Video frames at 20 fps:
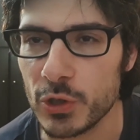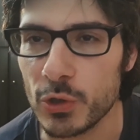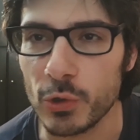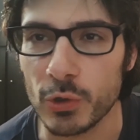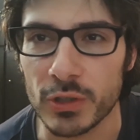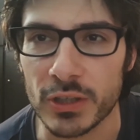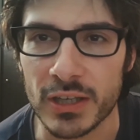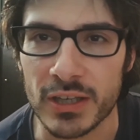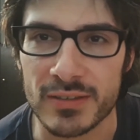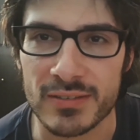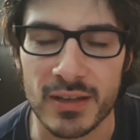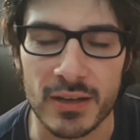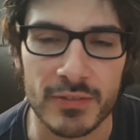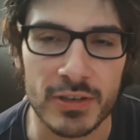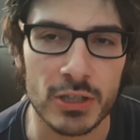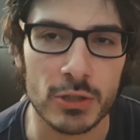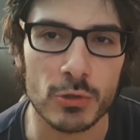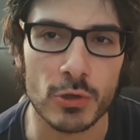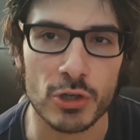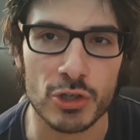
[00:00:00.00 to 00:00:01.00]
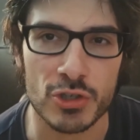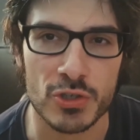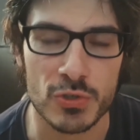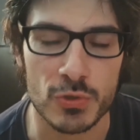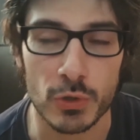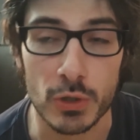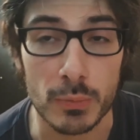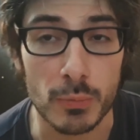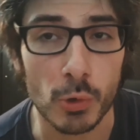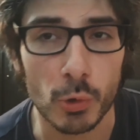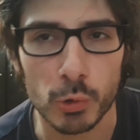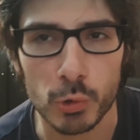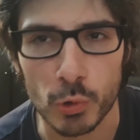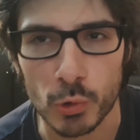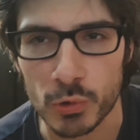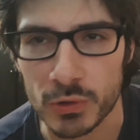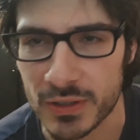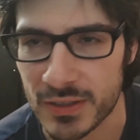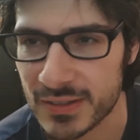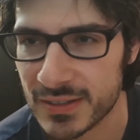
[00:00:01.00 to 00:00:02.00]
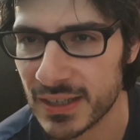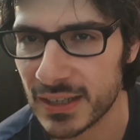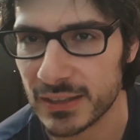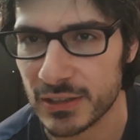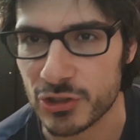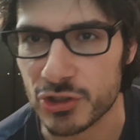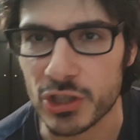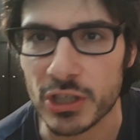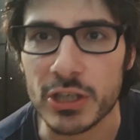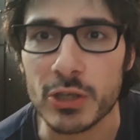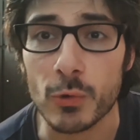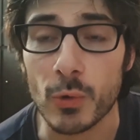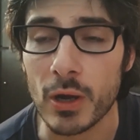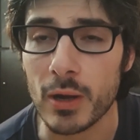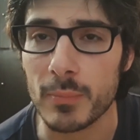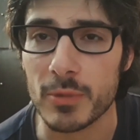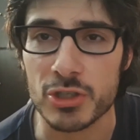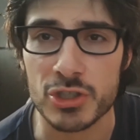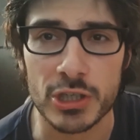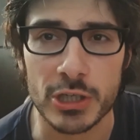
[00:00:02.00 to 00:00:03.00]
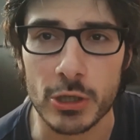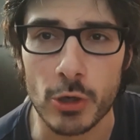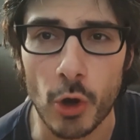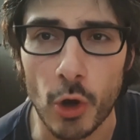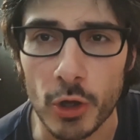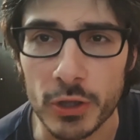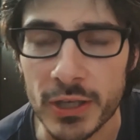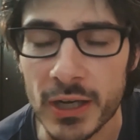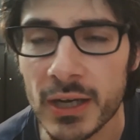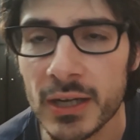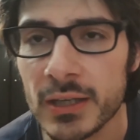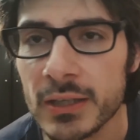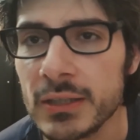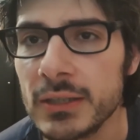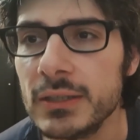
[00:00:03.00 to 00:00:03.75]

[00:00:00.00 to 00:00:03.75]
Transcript: Old che sta avendo recensioni molto contrastanti, c'è chi lo ama, c'è chi lo odia,